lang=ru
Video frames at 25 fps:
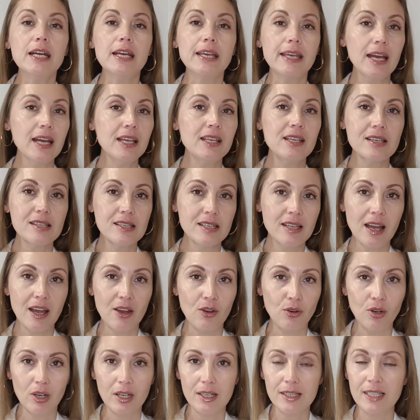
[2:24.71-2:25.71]
Я не
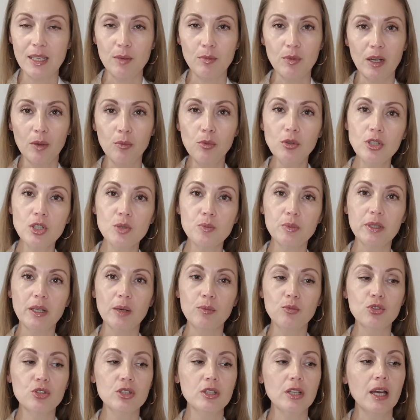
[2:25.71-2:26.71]
знаю, как с ними работать,
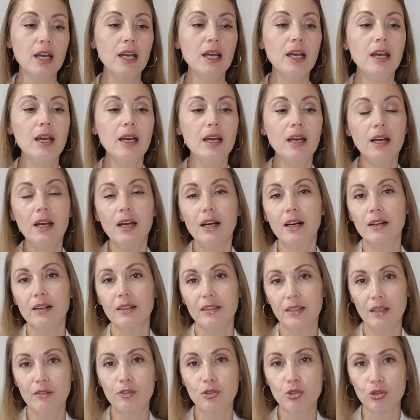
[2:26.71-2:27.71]
потому что
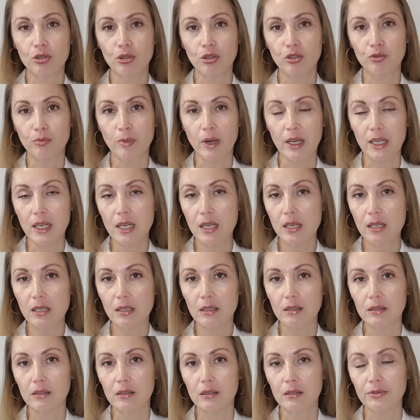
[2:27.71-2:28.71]
а, я говорю, что в
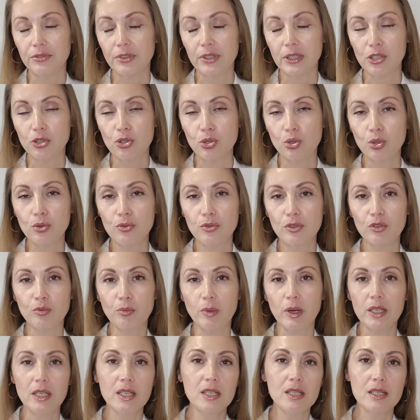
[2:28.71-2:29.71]
моей э, философии, в
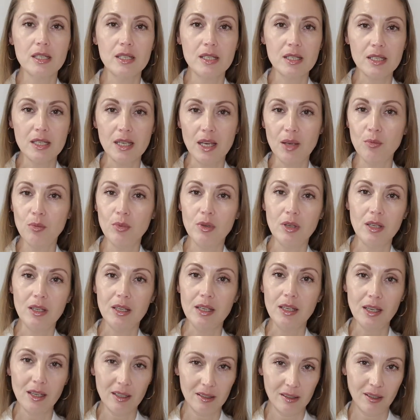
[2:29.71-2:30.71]
моей системе
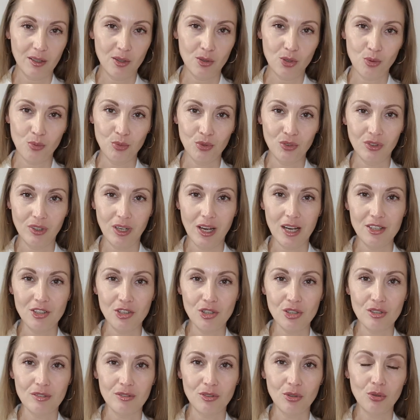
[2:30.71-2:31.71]
нет огромного
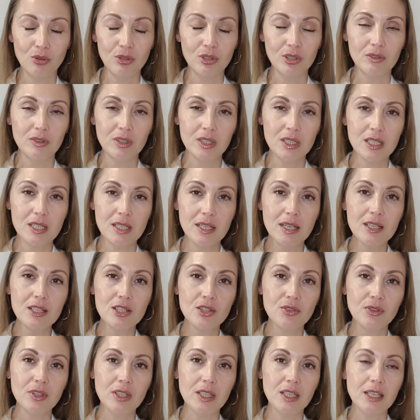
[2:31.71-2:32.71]
количества уходовых средств.